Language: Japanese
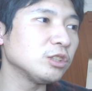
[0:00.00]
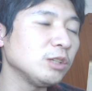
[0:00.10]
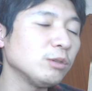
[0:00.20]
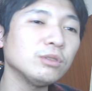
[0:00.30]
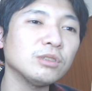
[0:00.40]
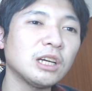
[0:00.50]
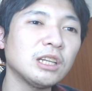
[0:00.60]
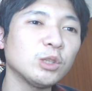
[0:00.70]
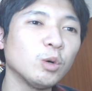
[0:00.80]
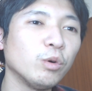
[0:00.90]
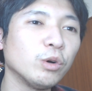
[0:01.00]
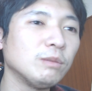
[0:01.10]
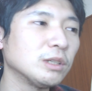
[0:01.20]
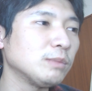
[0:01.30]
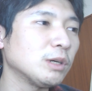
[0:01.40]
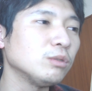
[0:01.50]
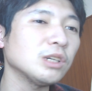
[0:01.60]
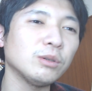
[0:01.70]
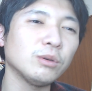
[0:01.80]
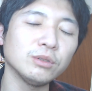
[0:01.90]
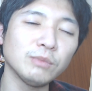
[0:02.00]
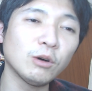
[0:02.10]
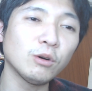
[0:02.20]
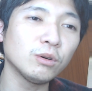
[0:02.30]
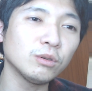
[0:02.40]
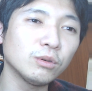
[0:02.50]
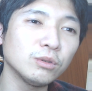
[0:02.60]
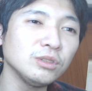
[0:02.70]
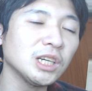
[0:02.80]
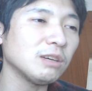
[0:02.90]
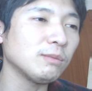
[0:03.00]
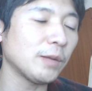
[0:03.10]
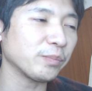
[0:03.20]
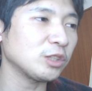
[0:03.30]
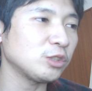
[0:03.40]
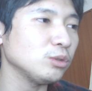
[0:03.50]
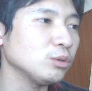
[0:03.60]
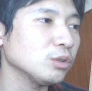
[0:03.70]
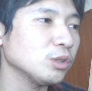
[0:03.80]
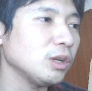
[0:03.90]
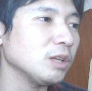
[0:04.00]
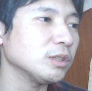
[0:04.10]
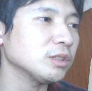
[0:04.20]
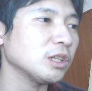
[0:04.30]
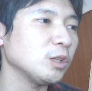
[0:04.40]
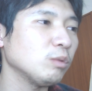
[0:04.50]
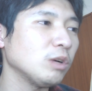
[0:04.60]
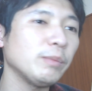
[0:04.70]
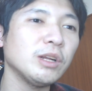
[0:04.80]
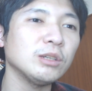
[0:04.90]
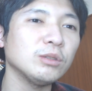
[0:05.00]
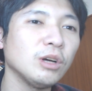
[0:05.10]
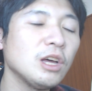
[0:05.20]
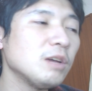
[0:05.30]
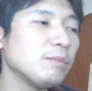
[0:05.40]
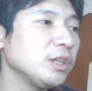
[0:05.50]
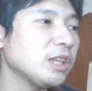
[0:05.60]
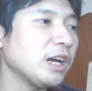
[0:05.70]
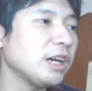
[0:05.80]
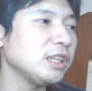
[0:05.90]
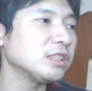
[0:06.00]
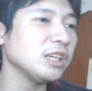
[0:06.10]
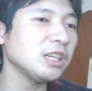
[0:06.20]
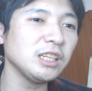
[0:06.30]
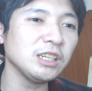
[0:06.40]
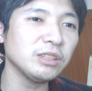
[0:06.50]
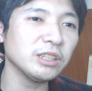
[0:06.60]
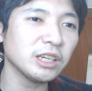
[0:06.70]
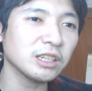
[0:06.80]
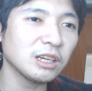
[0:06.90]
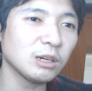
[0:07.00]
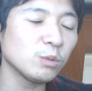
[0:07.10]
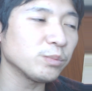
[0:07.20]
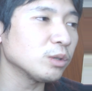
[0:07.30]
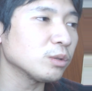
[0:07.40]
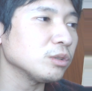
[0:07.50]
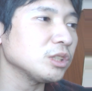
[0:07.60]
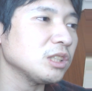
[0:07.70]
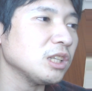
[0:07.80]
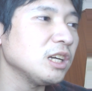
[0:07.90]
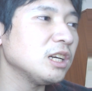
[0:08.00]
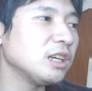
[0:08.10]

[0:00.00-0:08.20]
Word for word: 日本かなと思います。まあ、今回オル、まあ、オルンガはまあ中東って言われてますけれども、エベラードみたいに J リーグで結果を残した、